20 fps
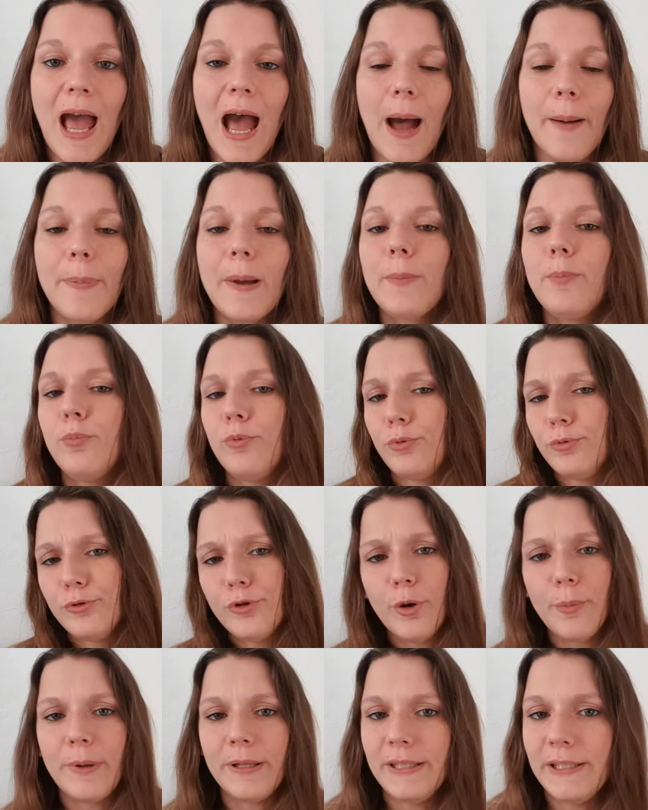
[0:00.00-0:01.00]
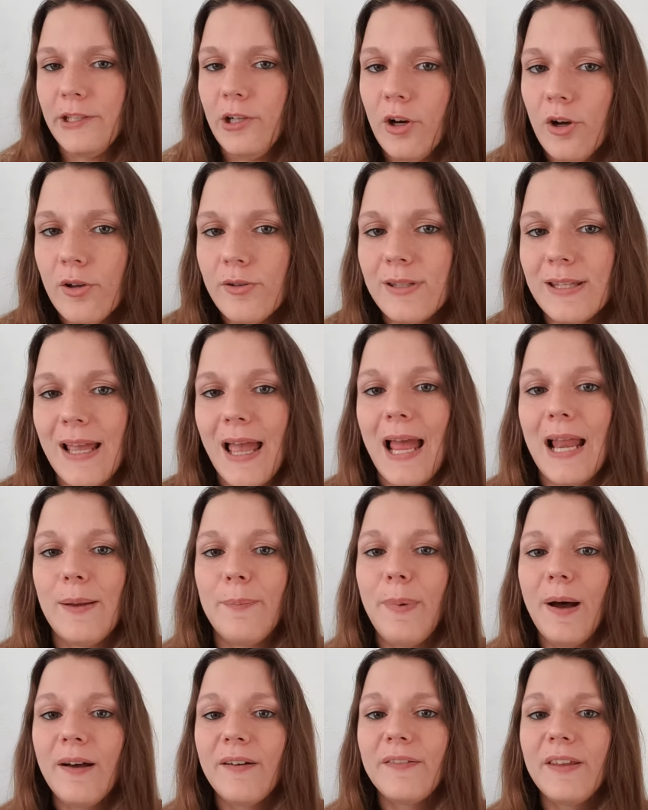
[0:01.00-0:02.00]
Après plusieurs manigances,
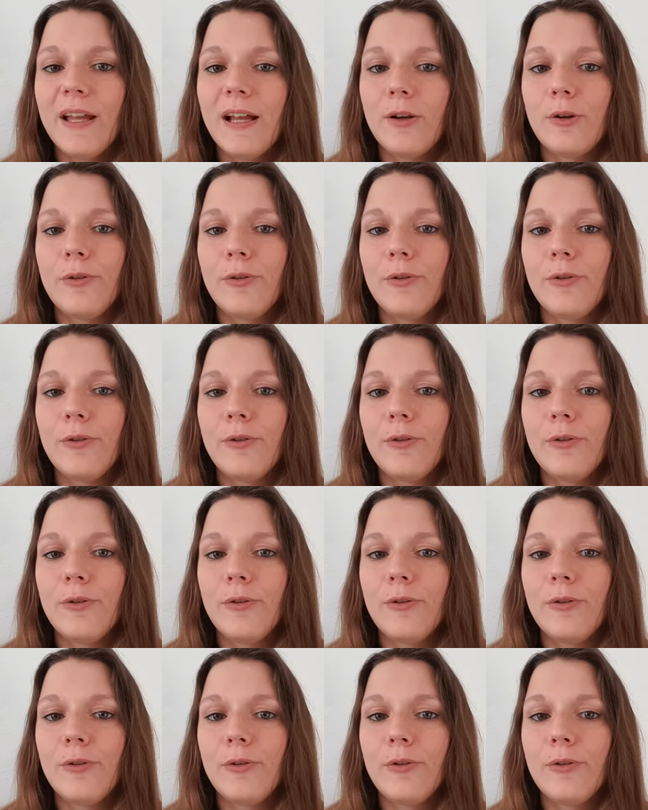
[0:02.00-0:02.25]
elle parvient à